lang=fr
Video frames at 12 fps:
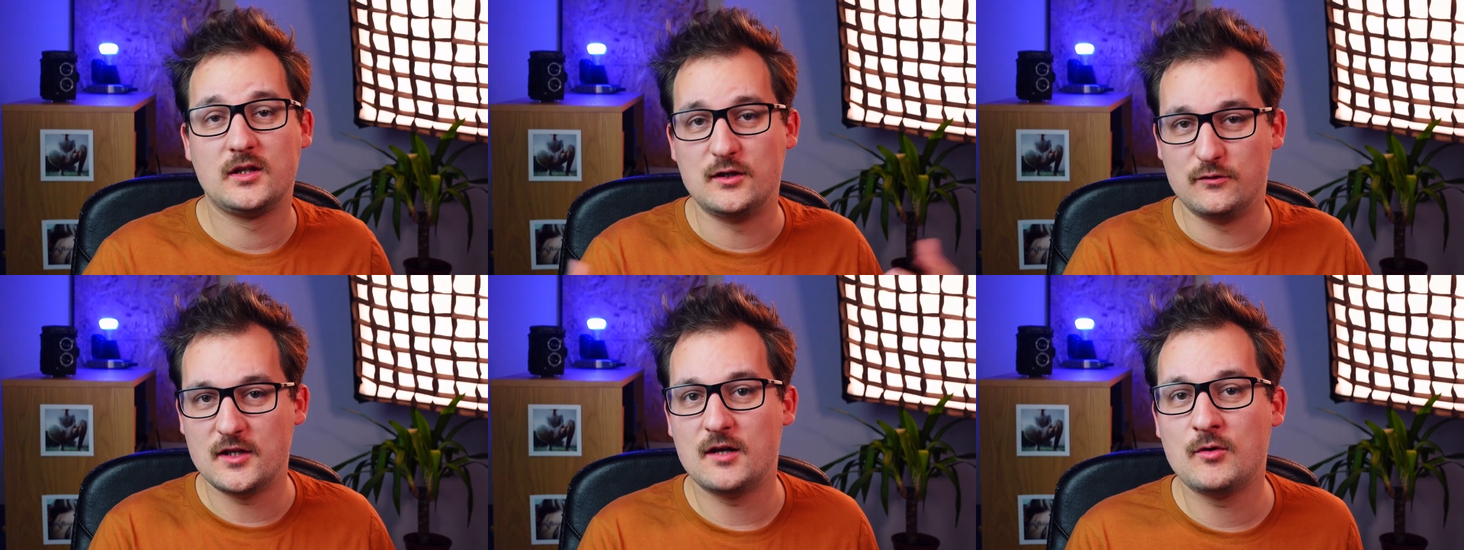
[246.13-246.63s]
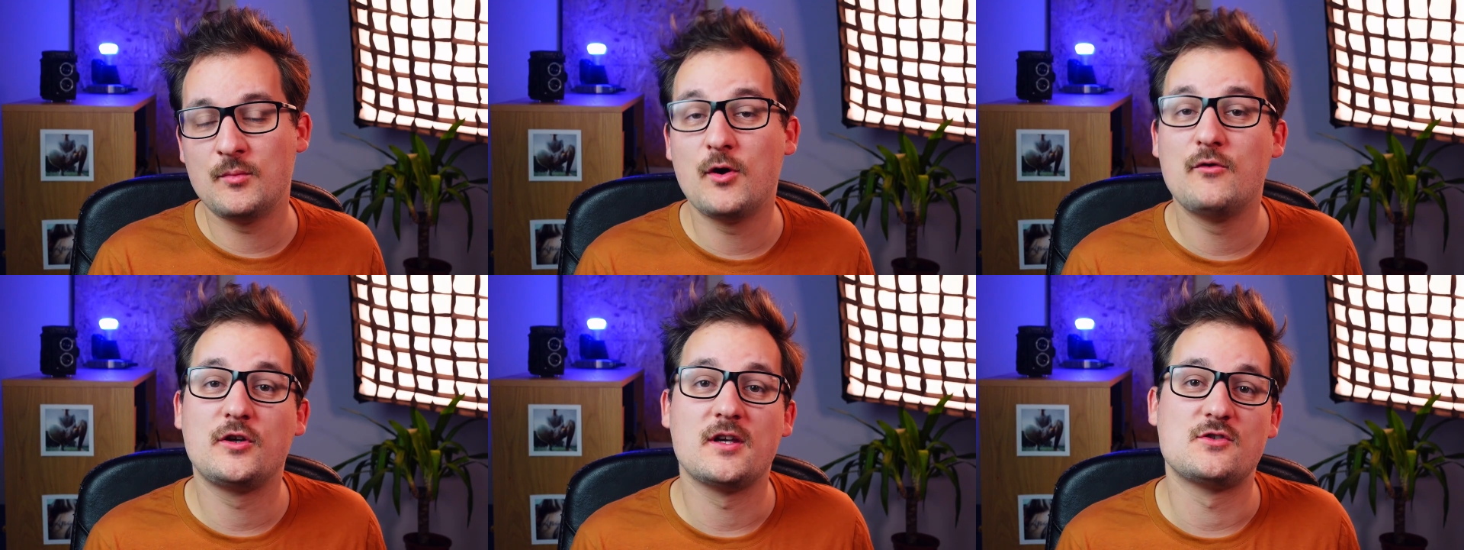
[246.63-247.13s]
Qui finalement
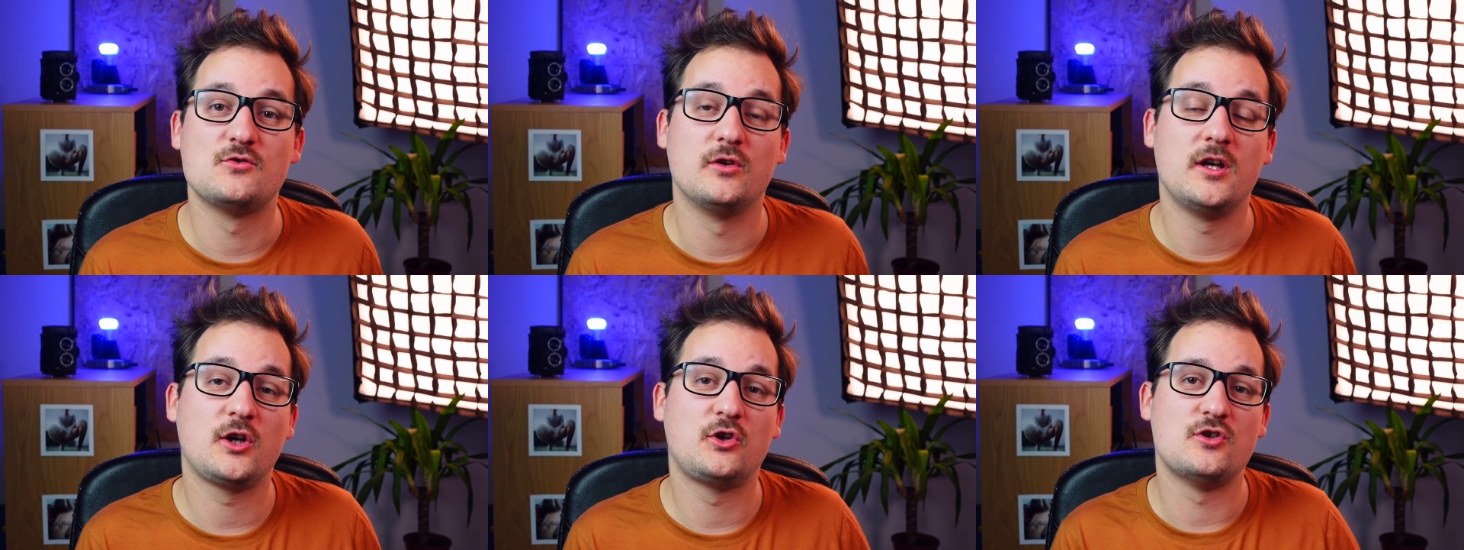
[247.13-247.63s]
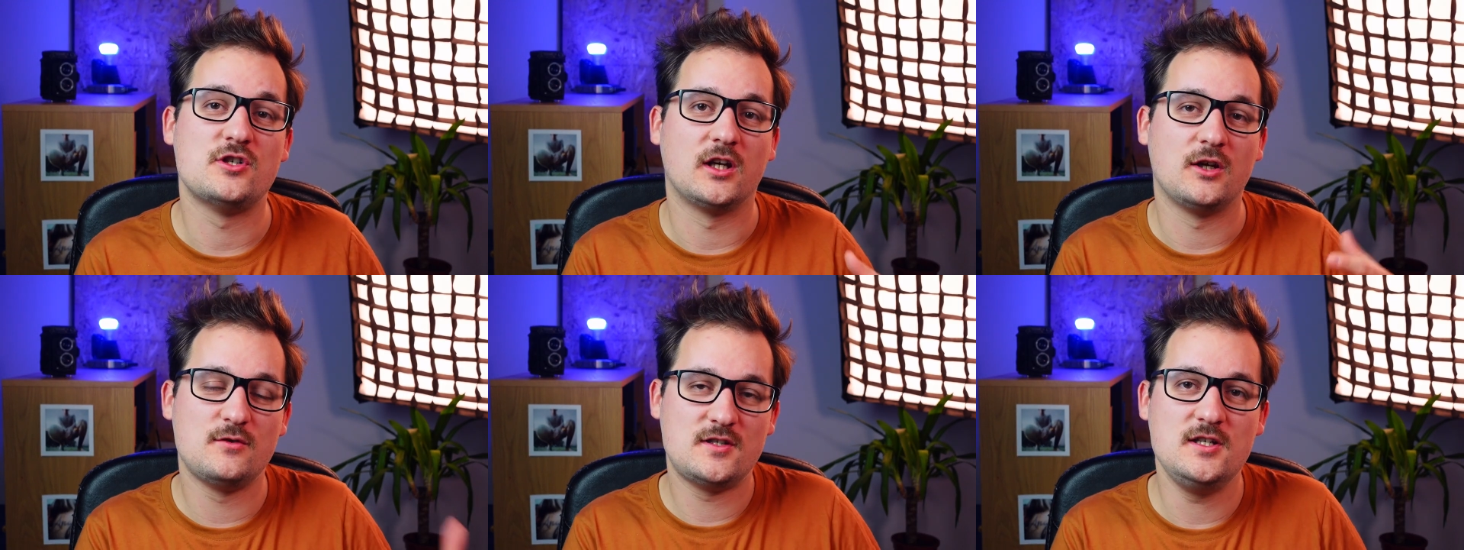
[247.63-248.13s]
provoque un sourire que j'ai
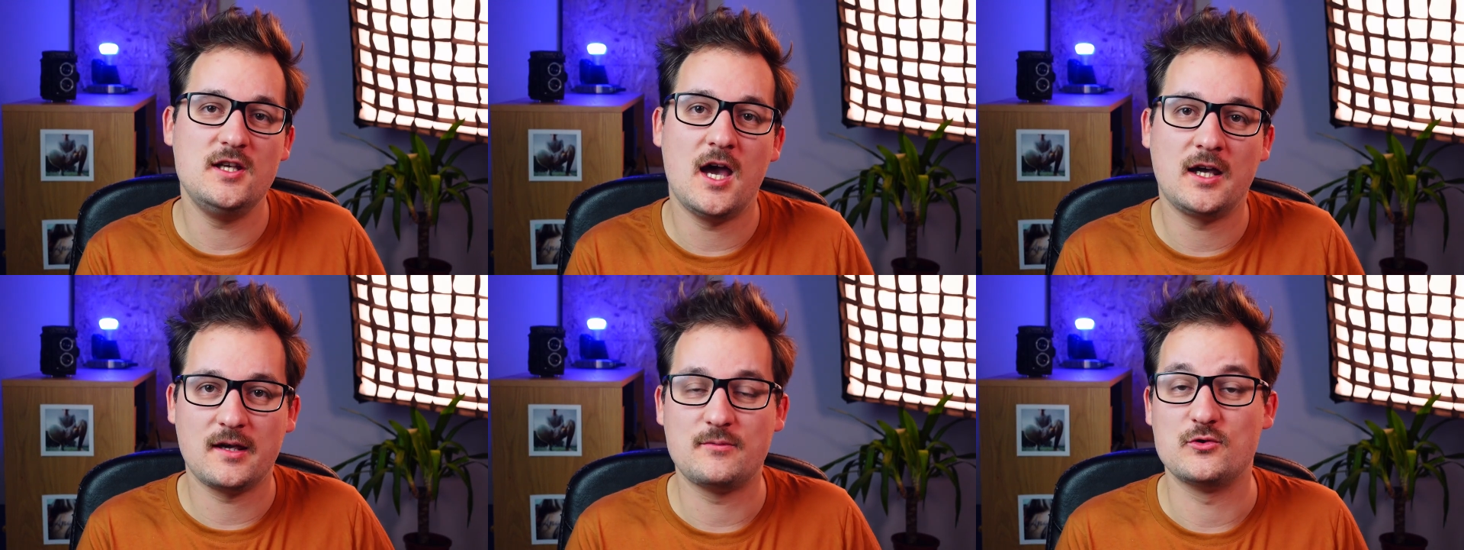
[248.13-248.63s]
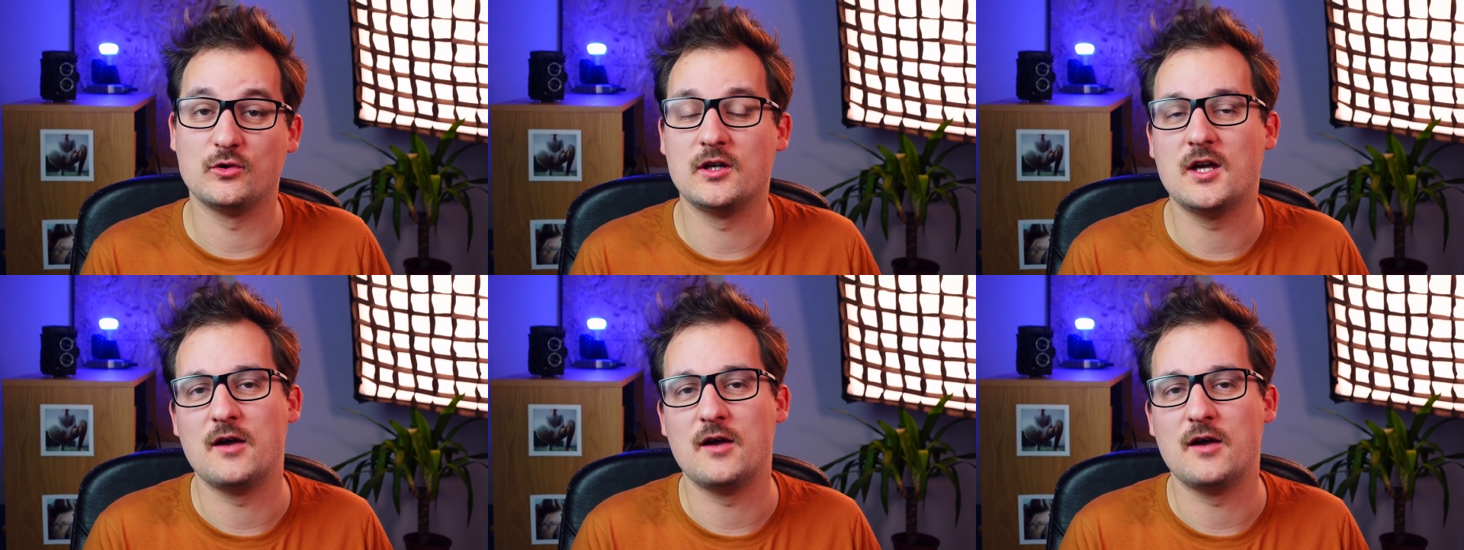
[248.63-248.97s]
réussi à capturer